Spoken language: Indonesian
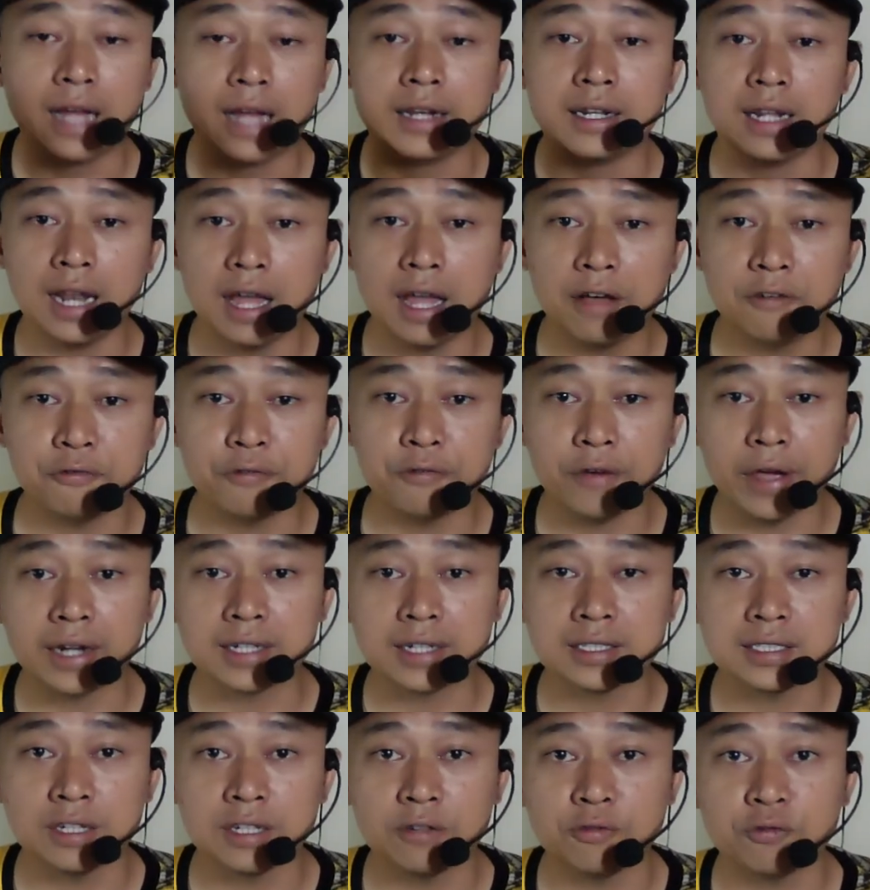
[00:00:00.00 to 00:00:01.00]
adalah
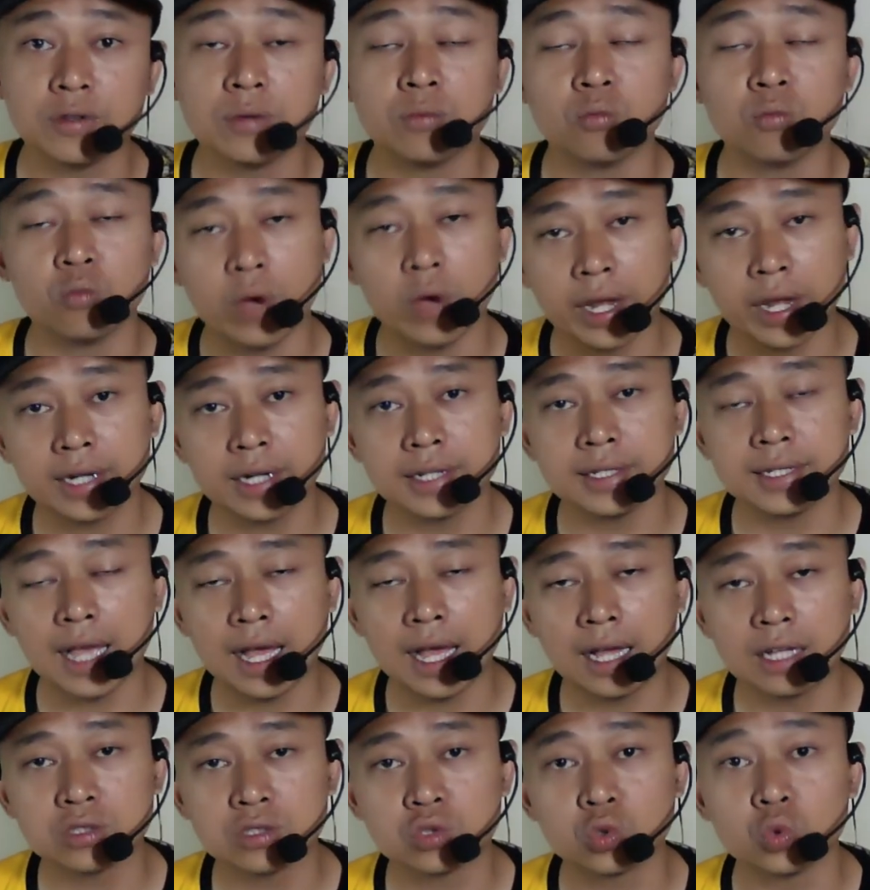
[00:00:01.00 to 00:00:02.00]
versi firmware
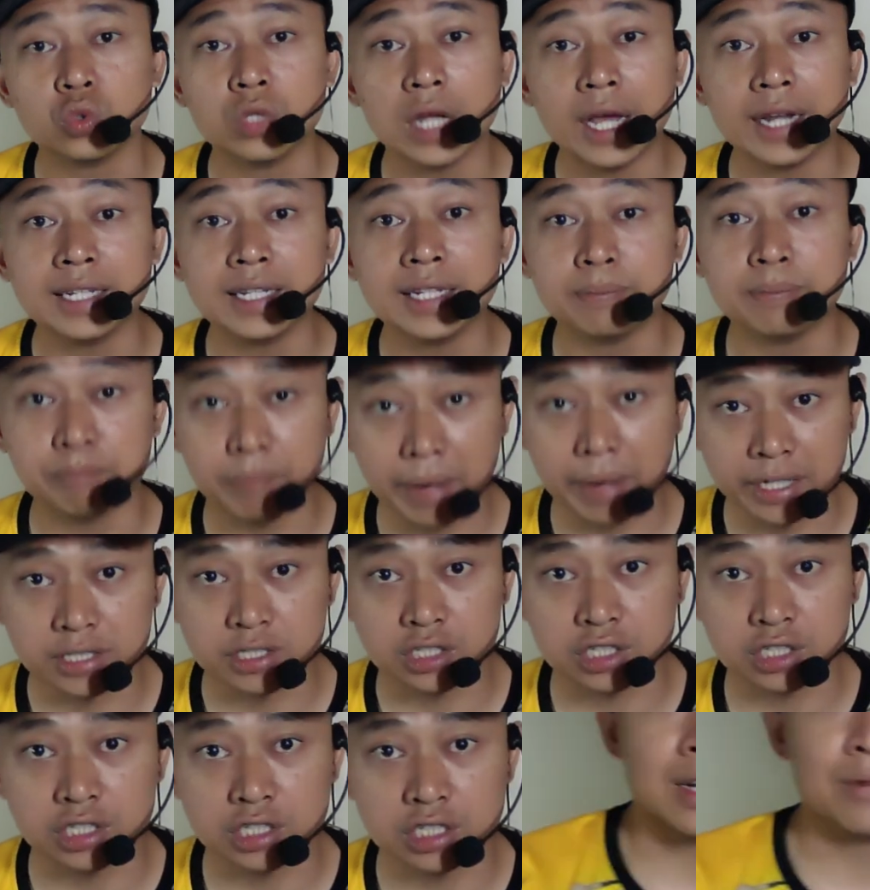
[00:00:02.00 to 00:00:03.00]
yang sudah di
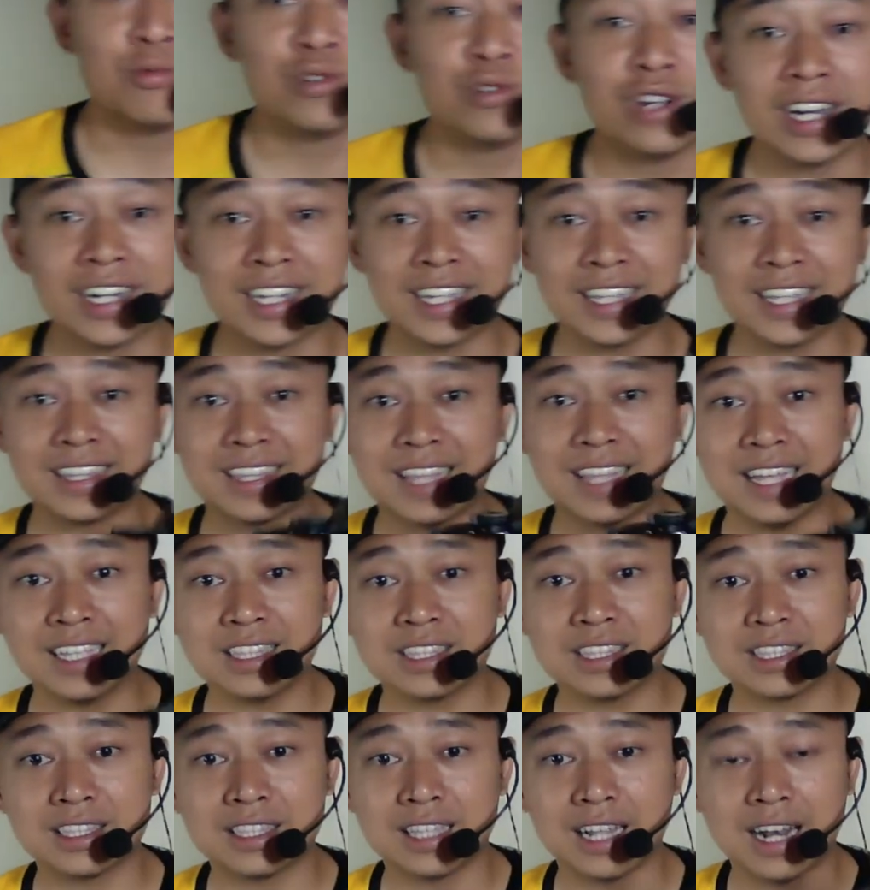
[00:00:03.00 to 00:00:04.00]
patch kemudian
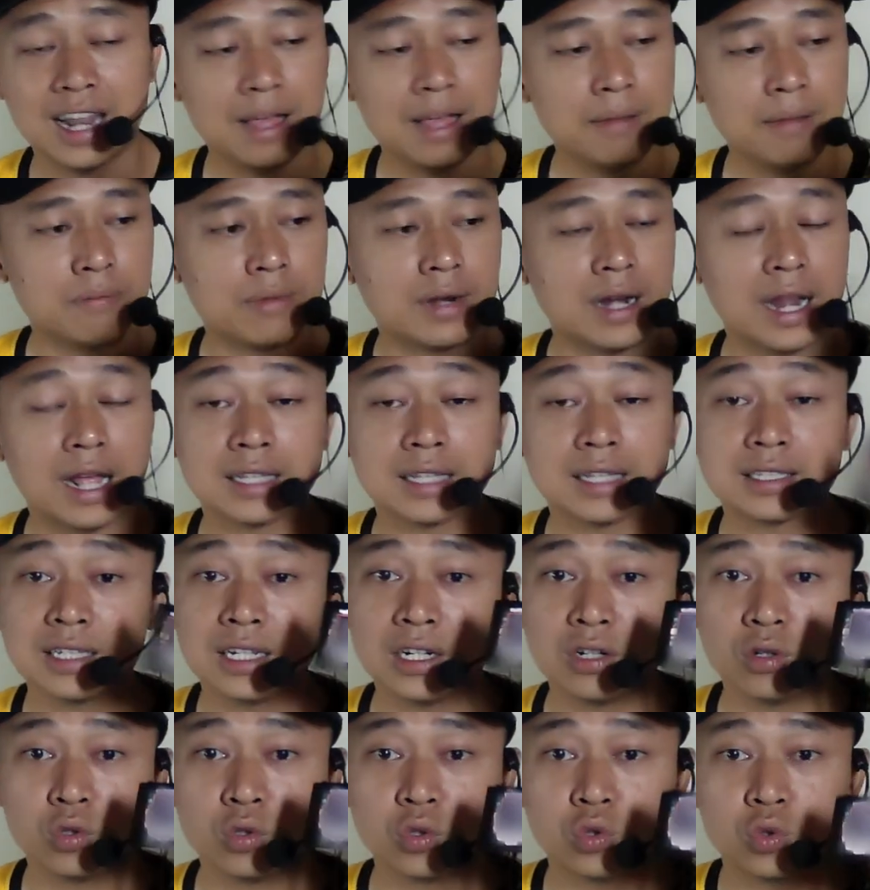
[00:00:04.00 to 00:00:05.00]
kita telah
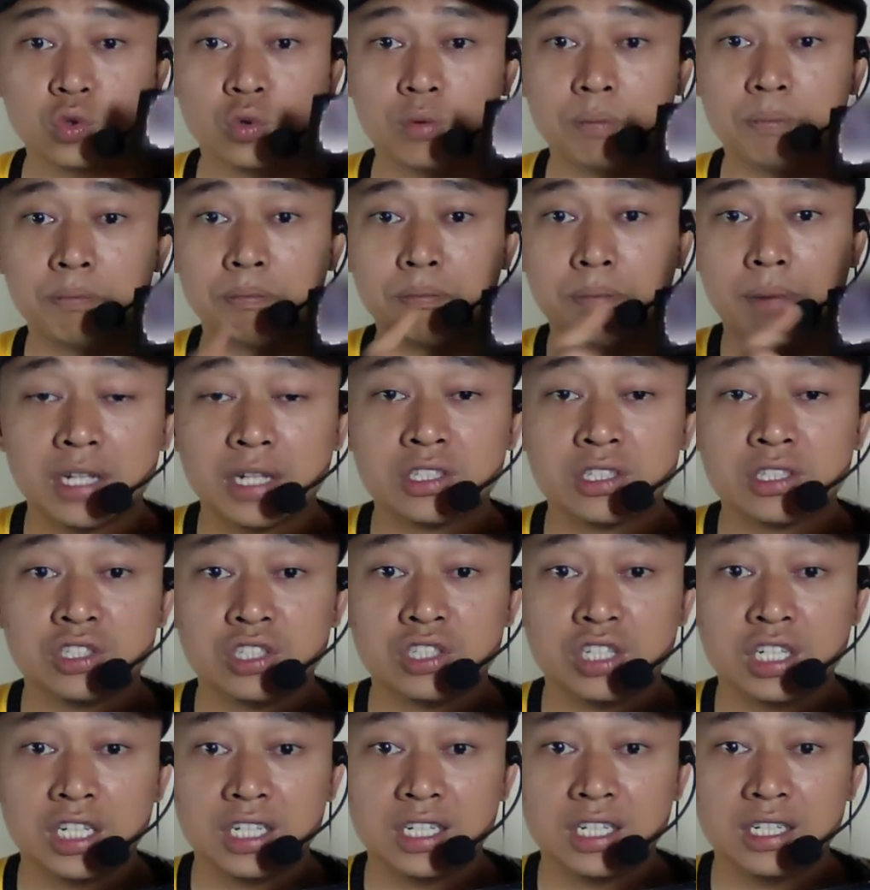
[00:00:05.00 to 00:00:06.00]
berhasil untuk
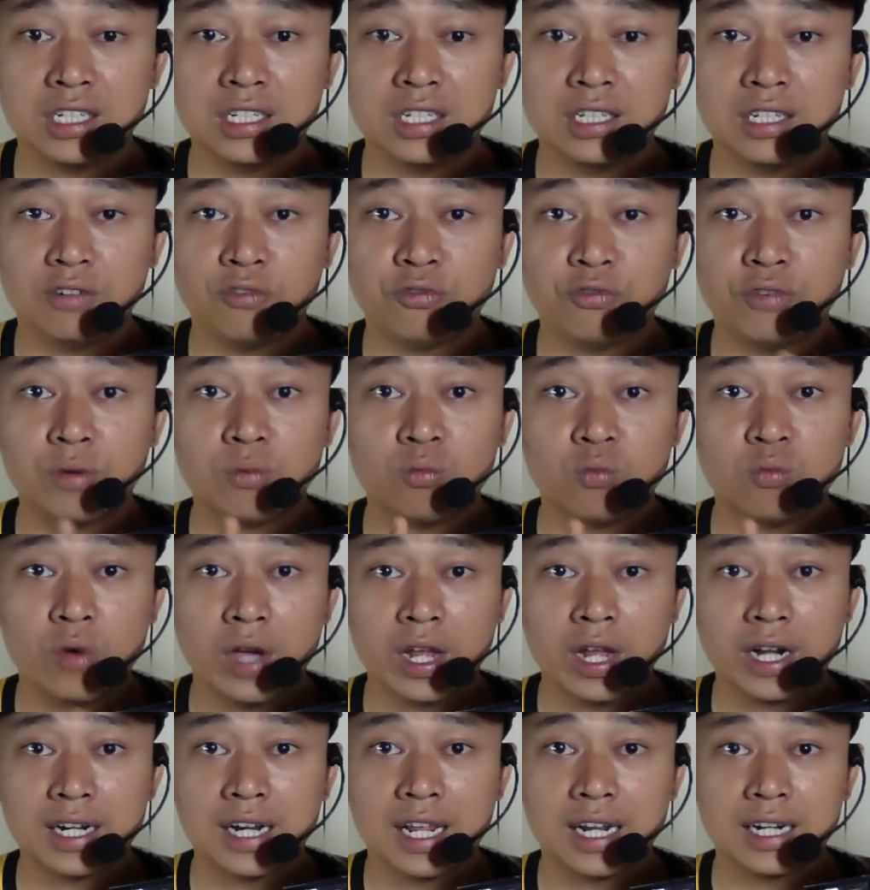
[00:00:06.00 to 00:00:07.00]
patching
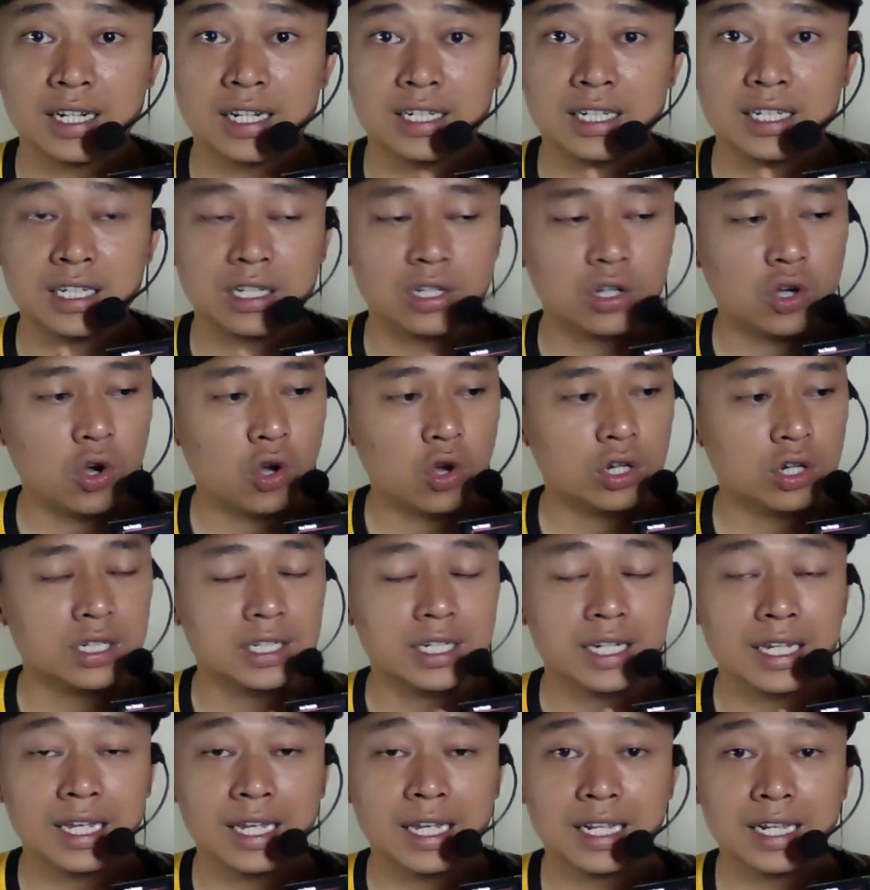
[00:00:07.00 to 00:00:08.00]
firmware dari
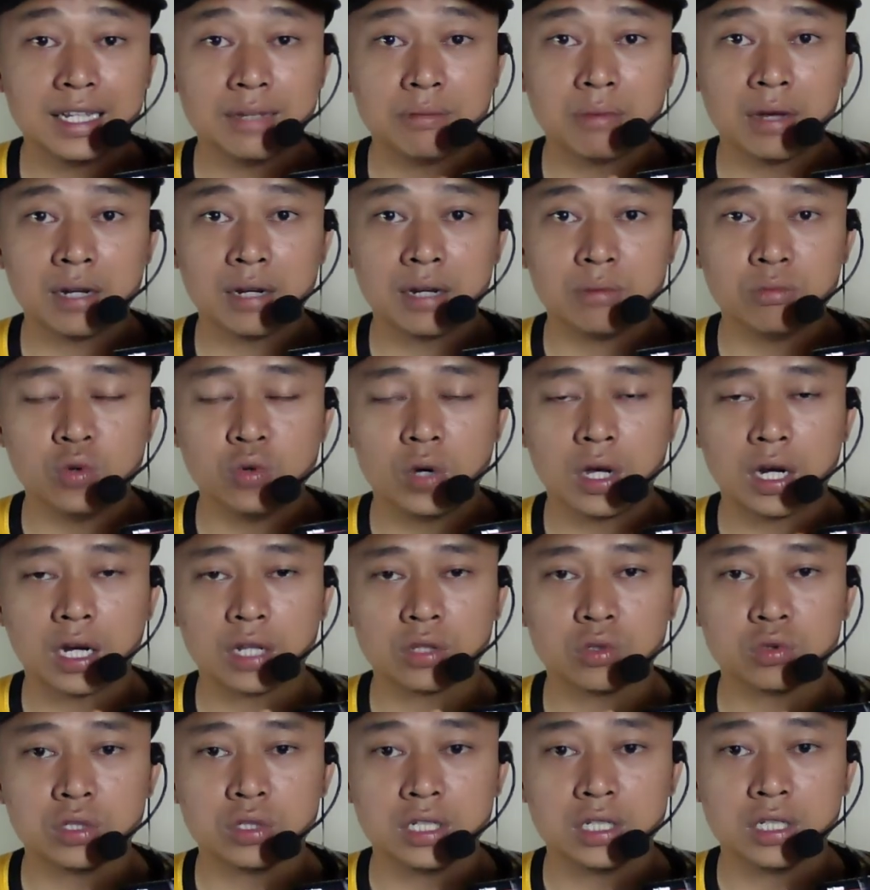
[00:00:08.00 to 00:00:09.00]
Nikon
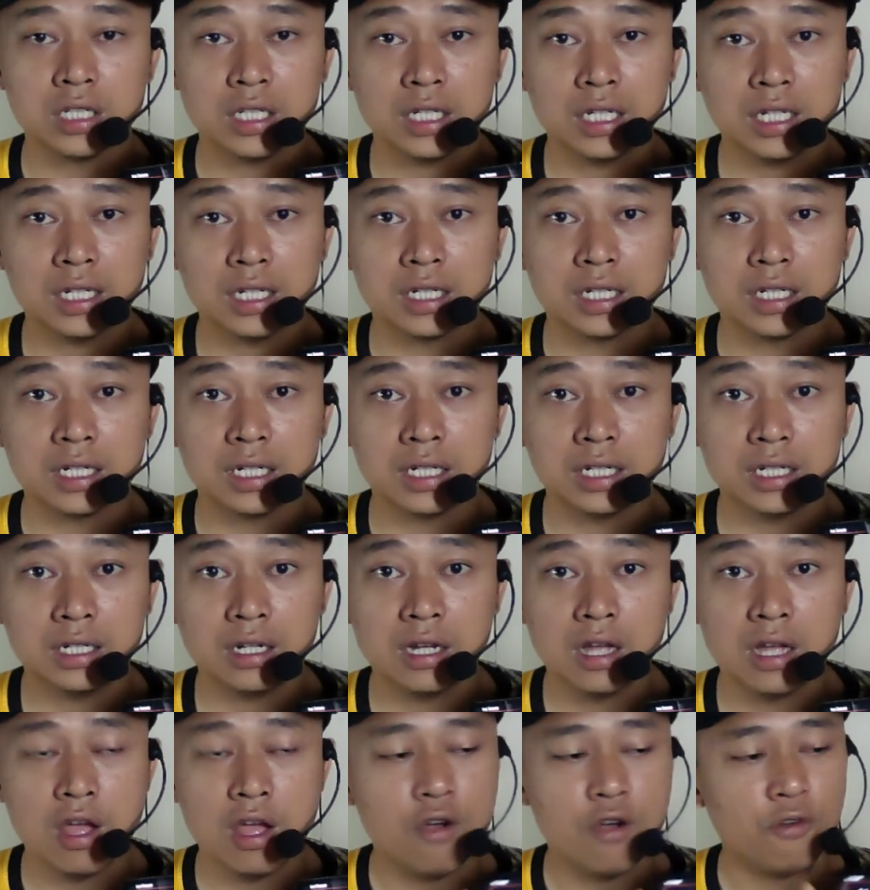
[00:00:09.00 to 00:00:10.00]
D5200 ini ke